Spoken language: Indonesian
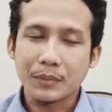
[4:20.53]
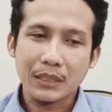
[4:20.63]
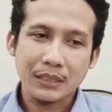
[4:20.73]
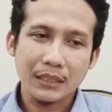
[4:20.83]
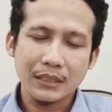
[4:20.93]

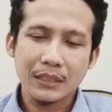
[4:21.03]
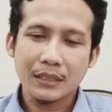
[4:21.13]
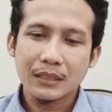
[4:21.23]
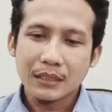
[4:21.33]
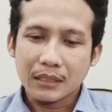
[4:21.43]

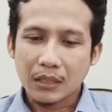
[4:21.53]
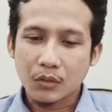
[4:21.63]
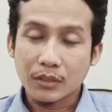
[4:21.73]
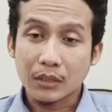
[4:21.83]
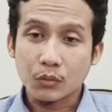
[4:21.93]
Biasanya kalau
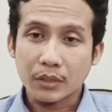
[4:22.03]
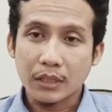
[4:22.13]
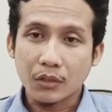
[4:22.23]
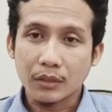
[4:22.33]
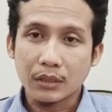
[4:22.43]
satu
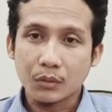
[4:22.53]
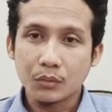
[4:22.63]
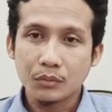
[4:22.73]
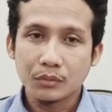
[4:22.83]
sendok itu